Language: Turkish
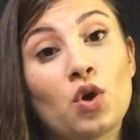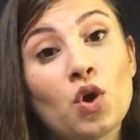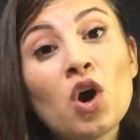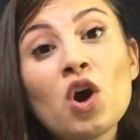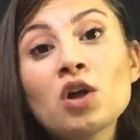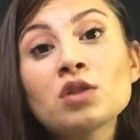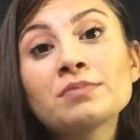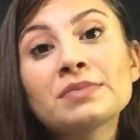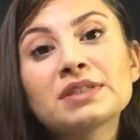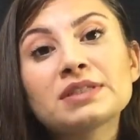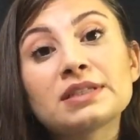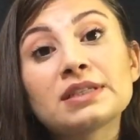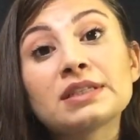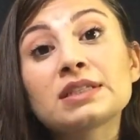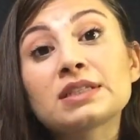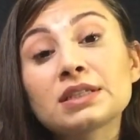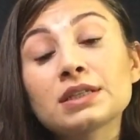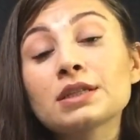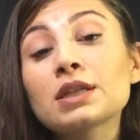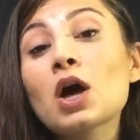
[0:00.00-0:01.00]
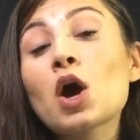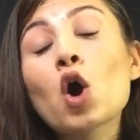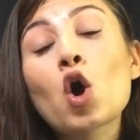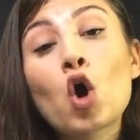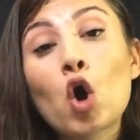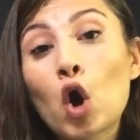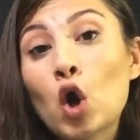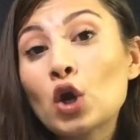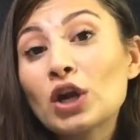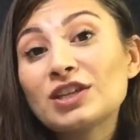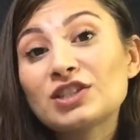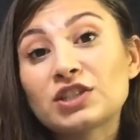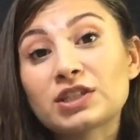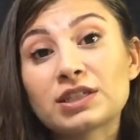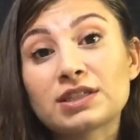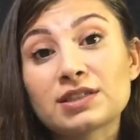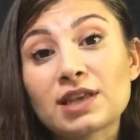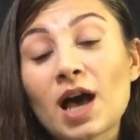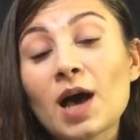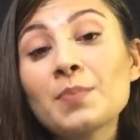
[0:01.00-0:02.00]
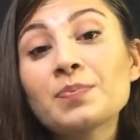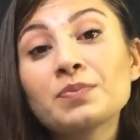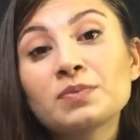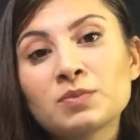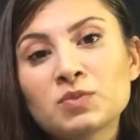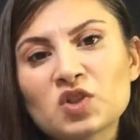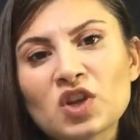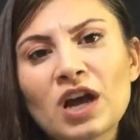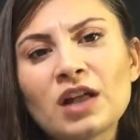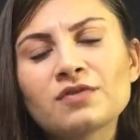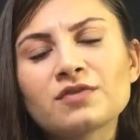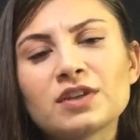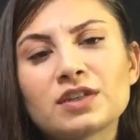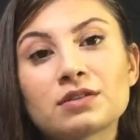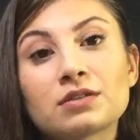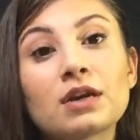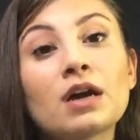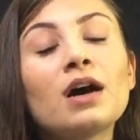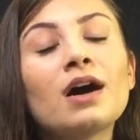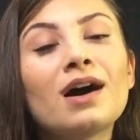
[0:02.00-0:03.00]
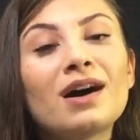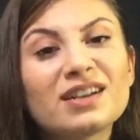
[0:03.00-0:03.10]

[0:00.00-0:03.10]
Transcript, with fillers: olmadığı için oracıkta can verir.